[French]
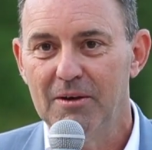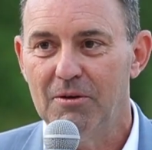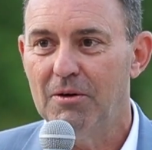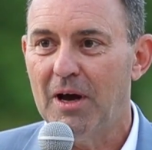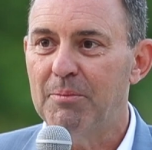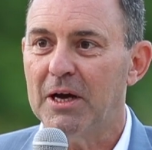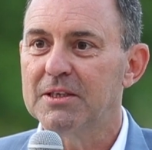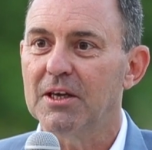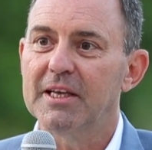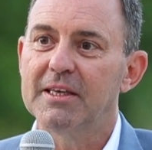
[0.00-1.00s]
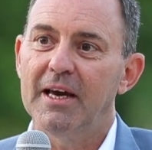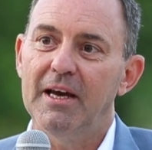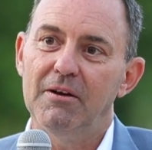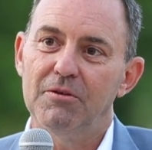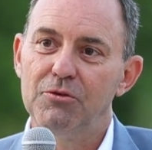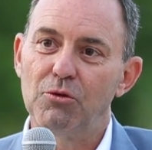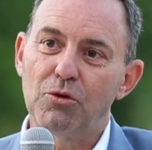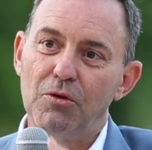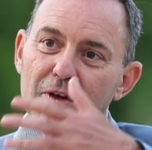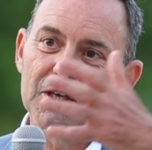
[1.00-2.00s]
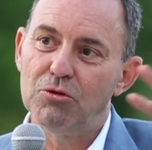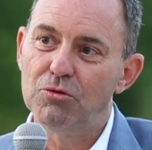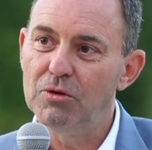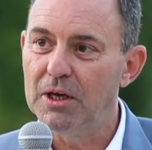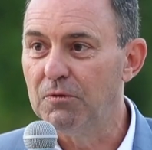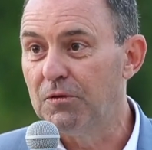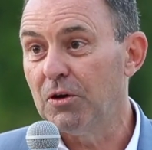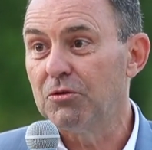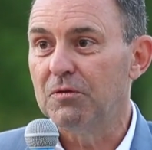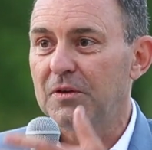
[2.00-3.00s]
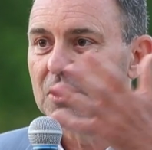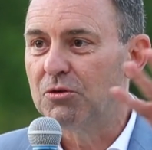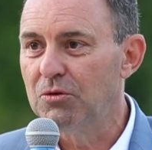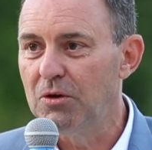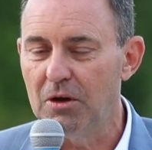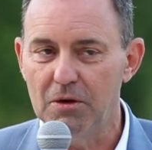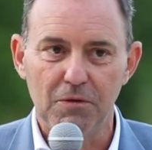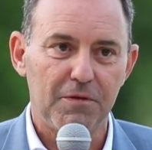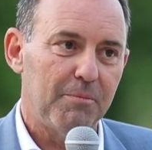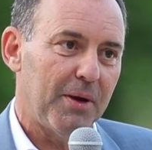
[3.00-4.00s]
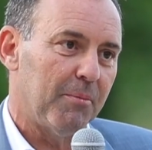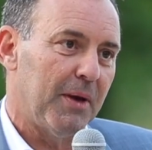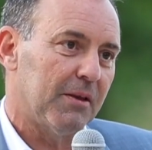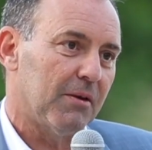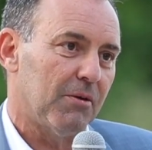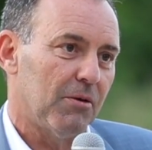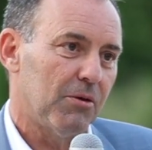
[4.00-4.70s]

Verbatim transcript: euh, à partir desquelles d'autres véhicules et une flotte de véhicules euh, va permettre